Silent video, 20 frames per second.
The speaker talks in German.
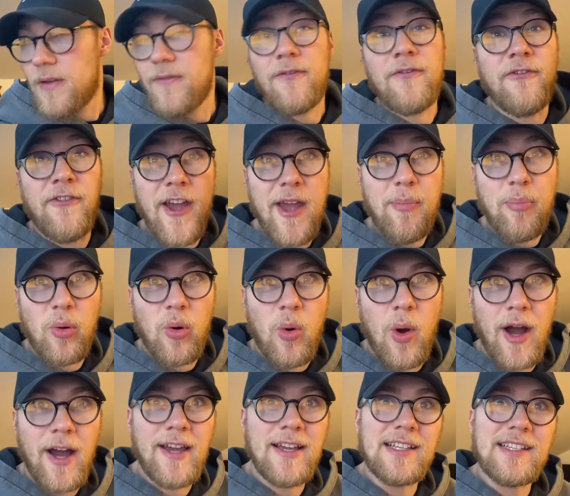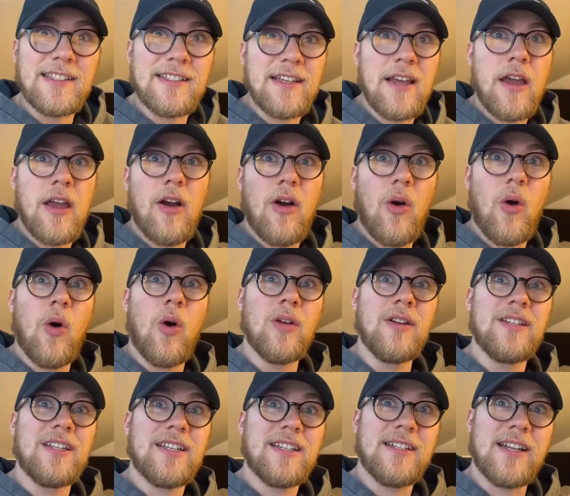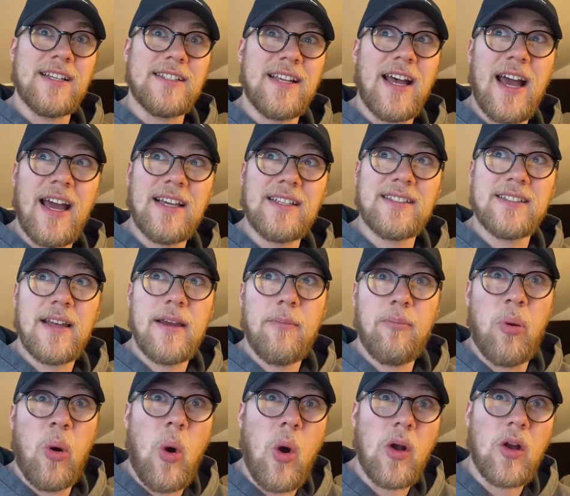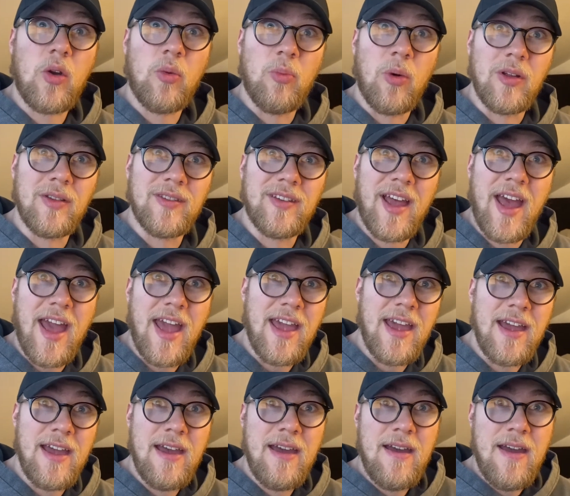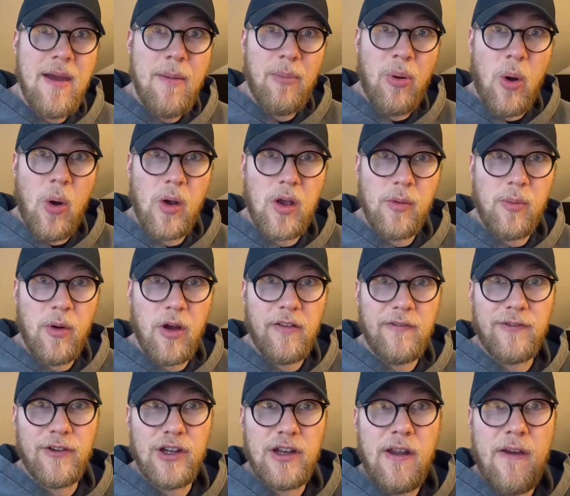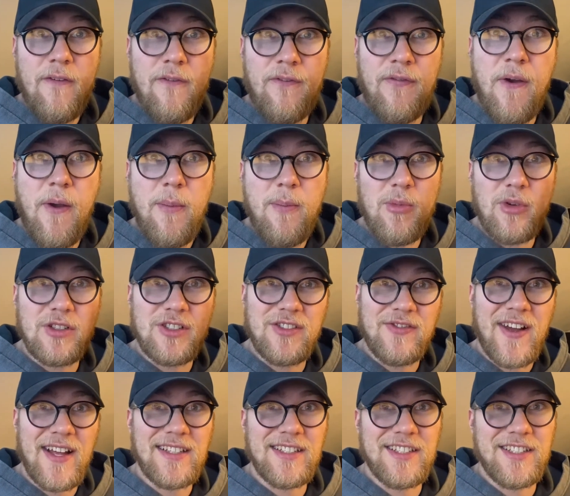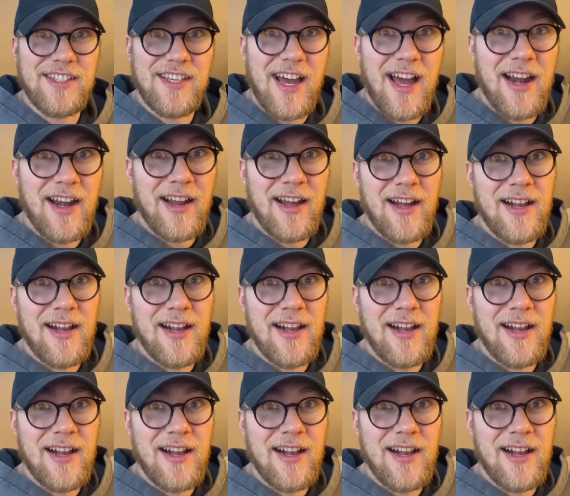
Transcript: Februar ist und das heißt Pokémon Day. Pokémon wird 25 Jahre